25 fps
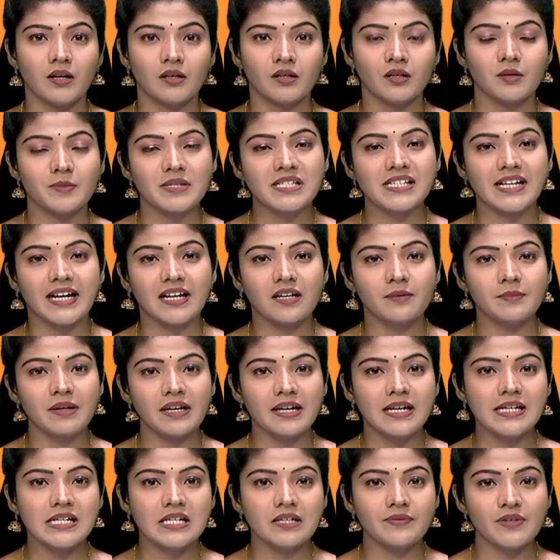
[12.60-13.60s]
నమస్కారం
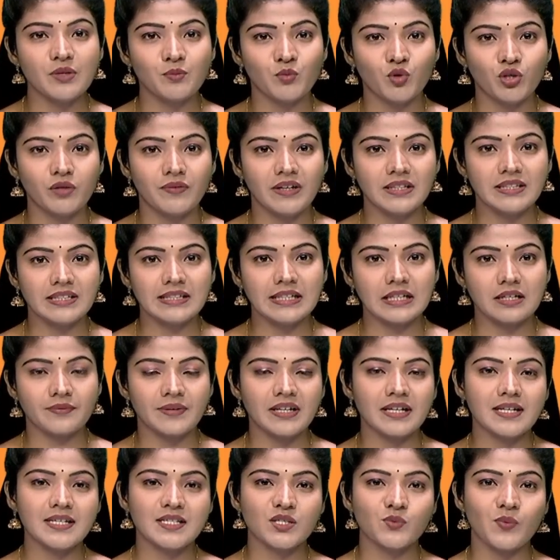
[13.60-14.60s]
ఈటీవీ మూడు వందల
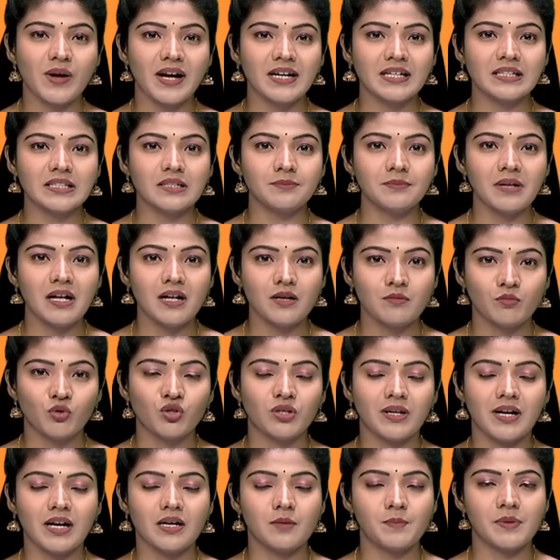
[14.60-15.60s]
అరవైకి స్వాగతం
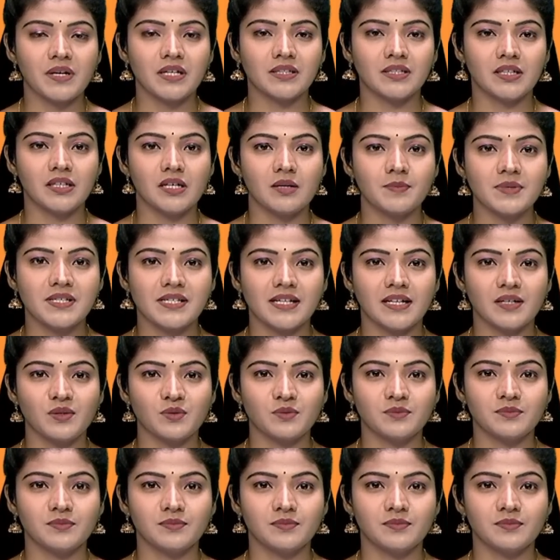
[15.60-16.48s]
ముందుగా ప్రధానాంశాలు